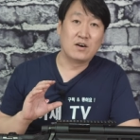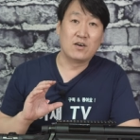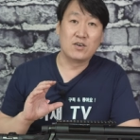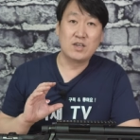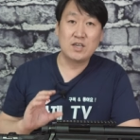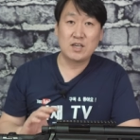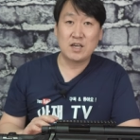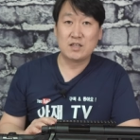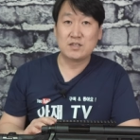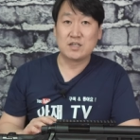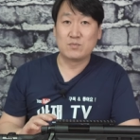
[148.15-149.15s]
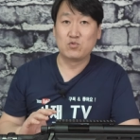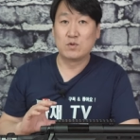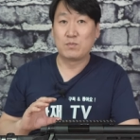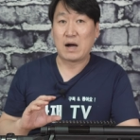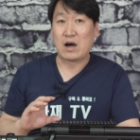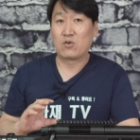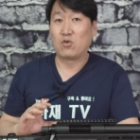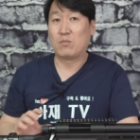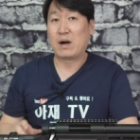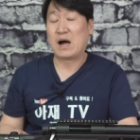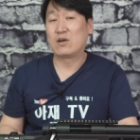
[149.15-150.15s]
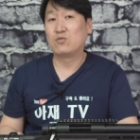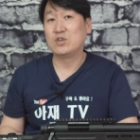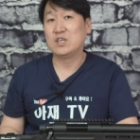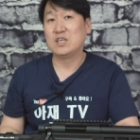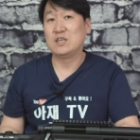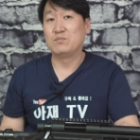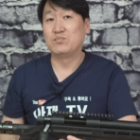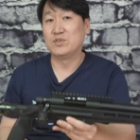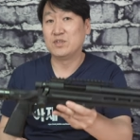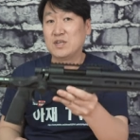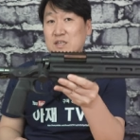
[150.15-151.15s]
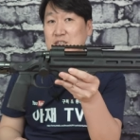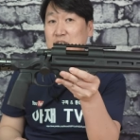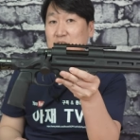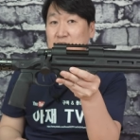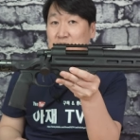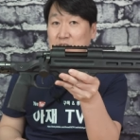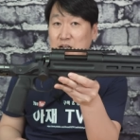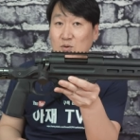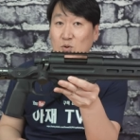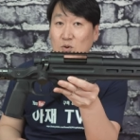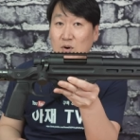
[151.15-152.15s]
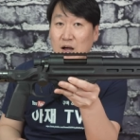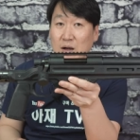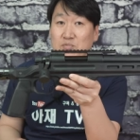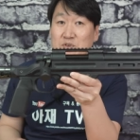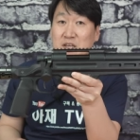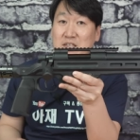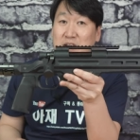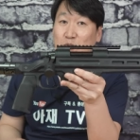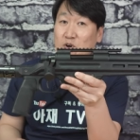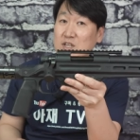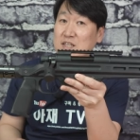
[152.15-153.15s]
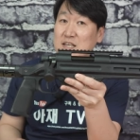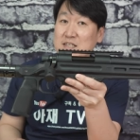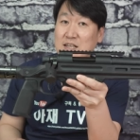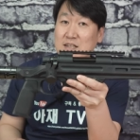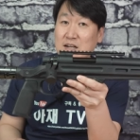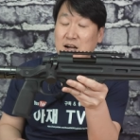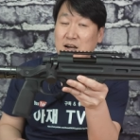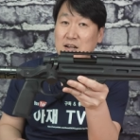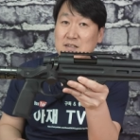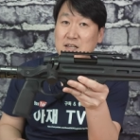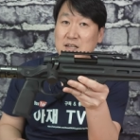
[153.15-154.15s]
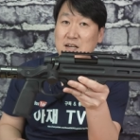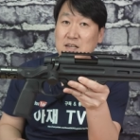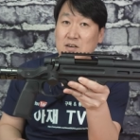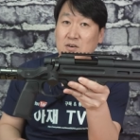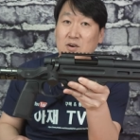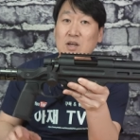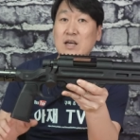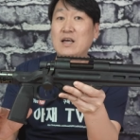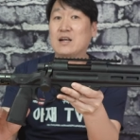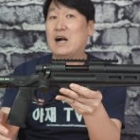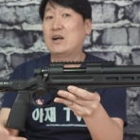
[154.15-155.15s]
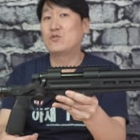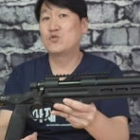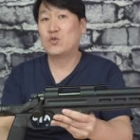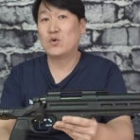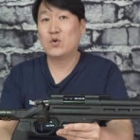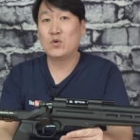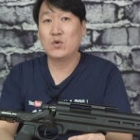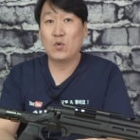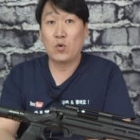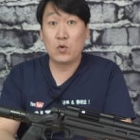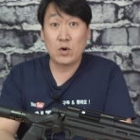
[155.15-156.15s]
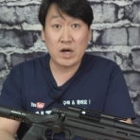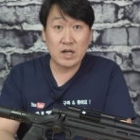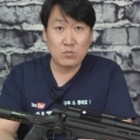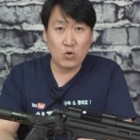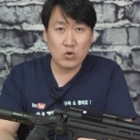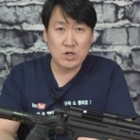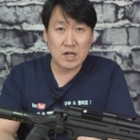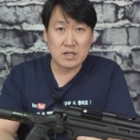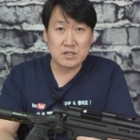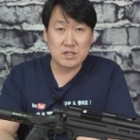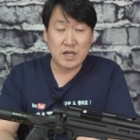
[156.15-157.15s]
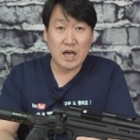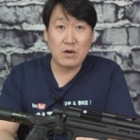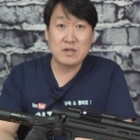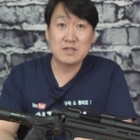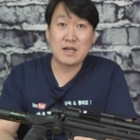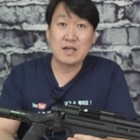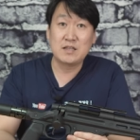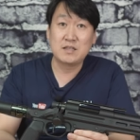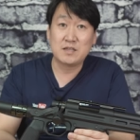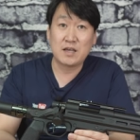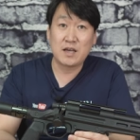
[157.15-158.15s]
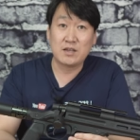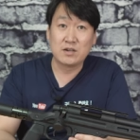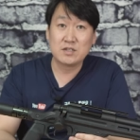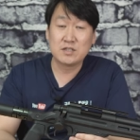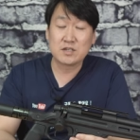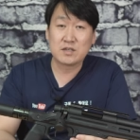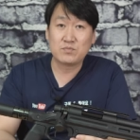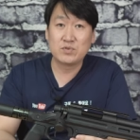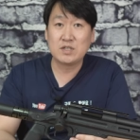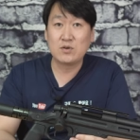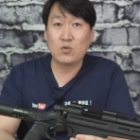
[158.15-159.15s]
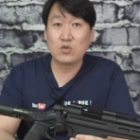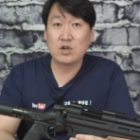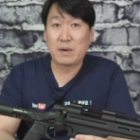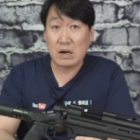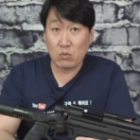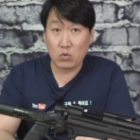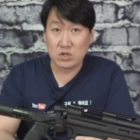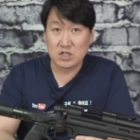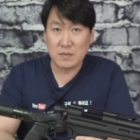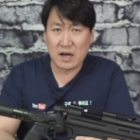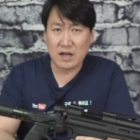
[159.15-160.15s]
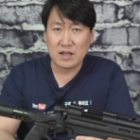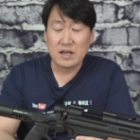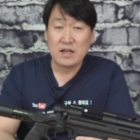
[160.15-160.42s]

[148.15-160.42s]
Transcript: 어, 인기 있는 제품은 바로 마루이 VSR10, 아, VSR1이 되지 않을까라는 생각이에요. 각종 온라인 몰이라든지 해외 사이트에 여기저기 프리오더를 받고 있지만